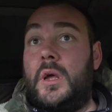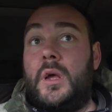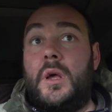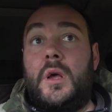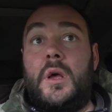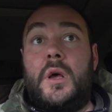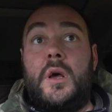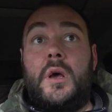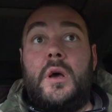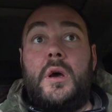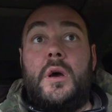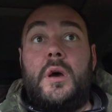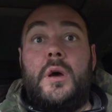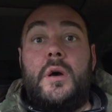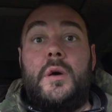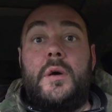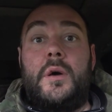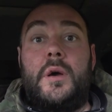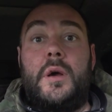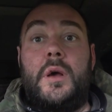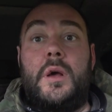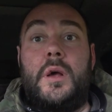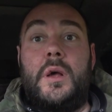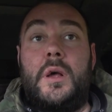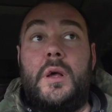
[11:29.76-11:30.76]
И висит.
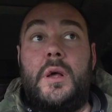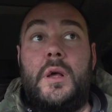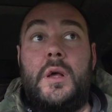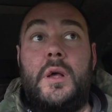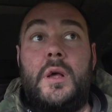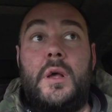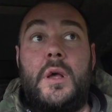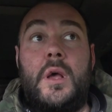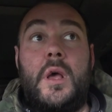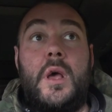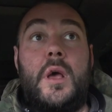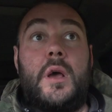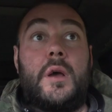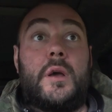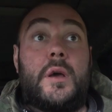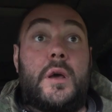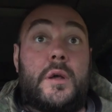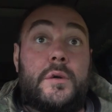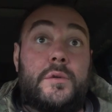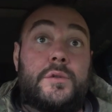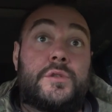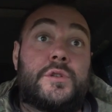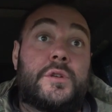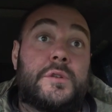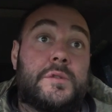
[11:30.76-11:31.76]

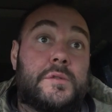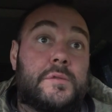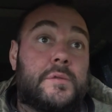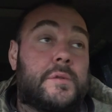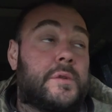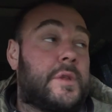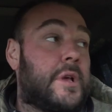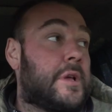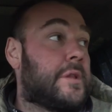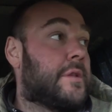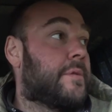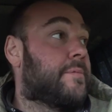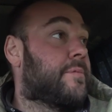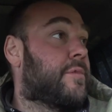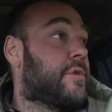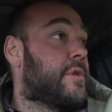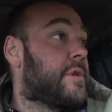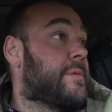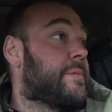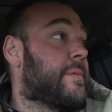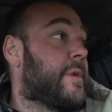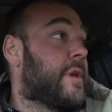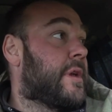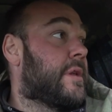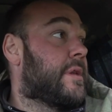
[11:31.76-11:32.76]
Короче, результаты
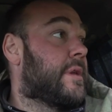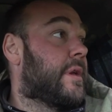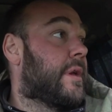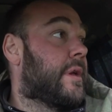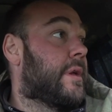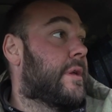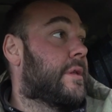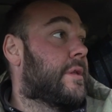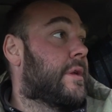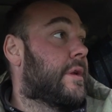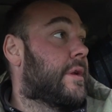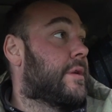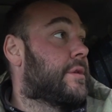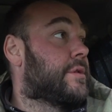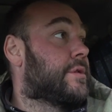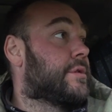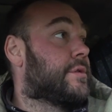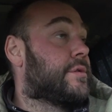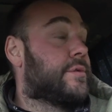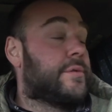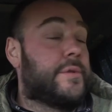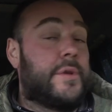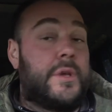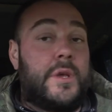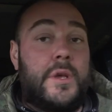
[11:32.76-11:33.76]
более-менее. Три
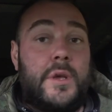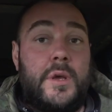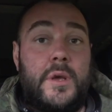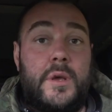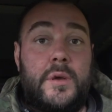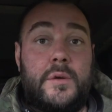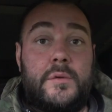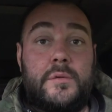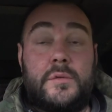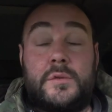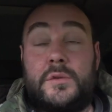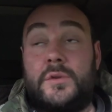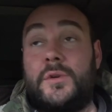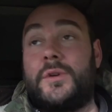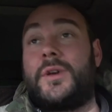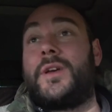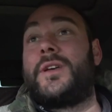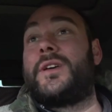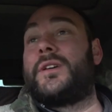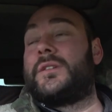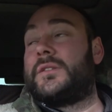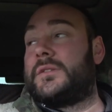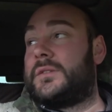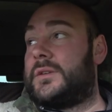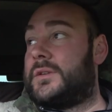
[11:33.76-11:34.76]
чешуи, кусок,
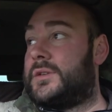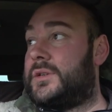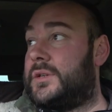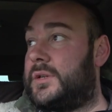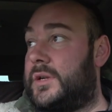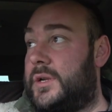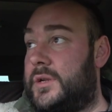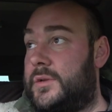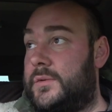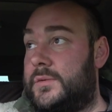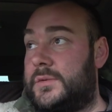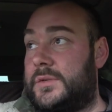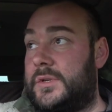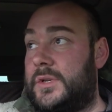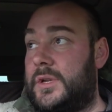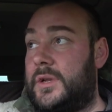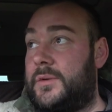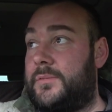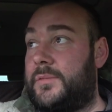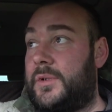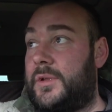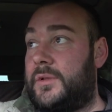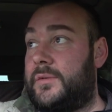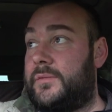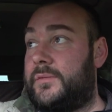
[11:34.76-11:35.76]
к сожалению,
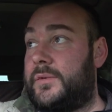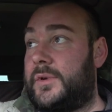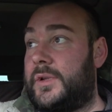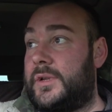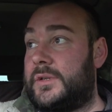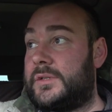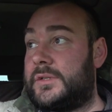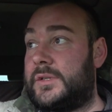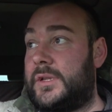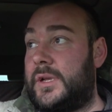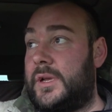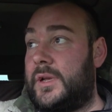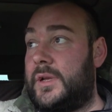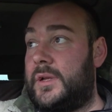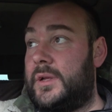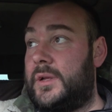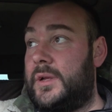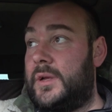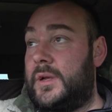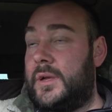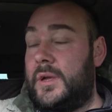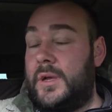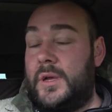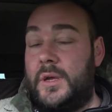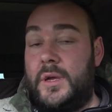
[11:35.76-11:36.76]
серебряного креста
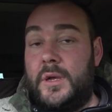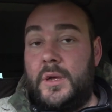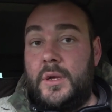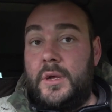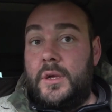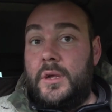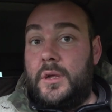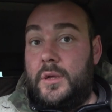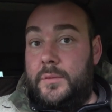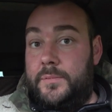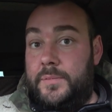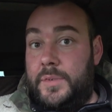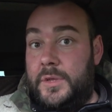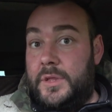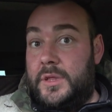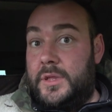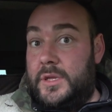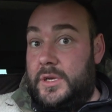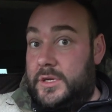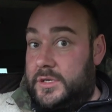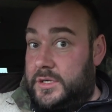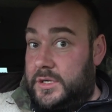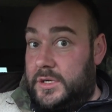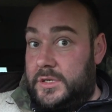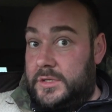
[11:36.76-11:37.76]
и
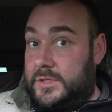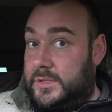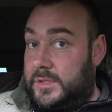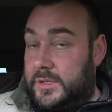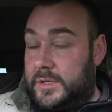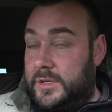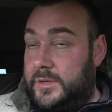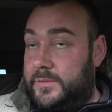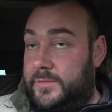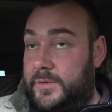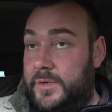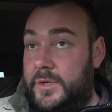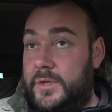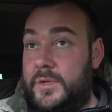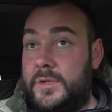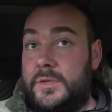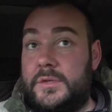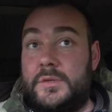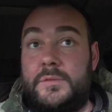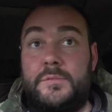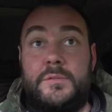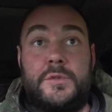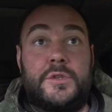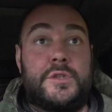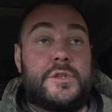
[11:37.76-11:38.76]
пятнашка серебряная.
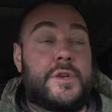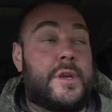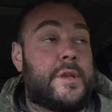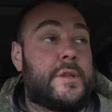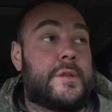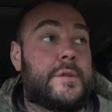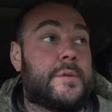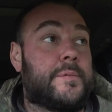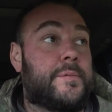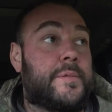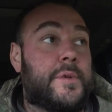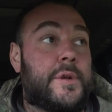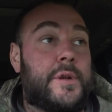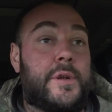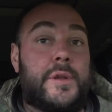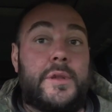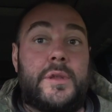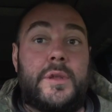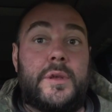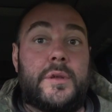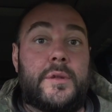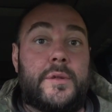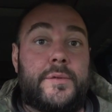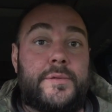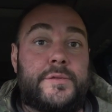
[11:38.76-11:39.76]
Замечательно
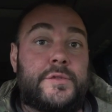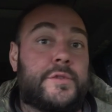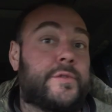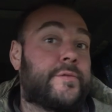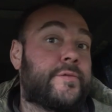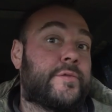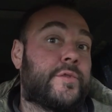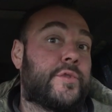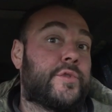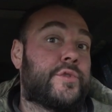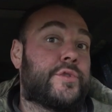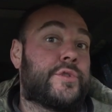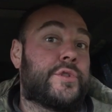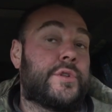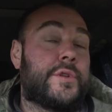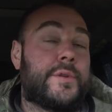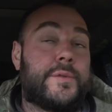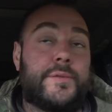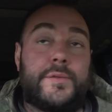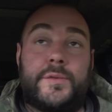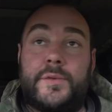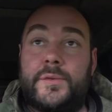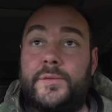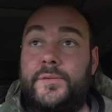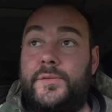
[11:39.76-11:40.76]
прилетела. Все в дождь,
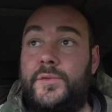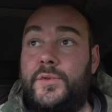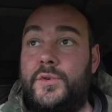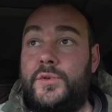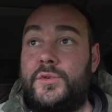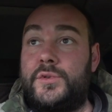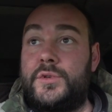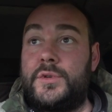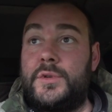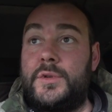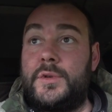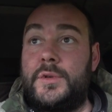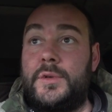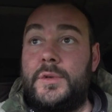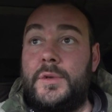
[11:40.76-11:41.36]
все в дождь.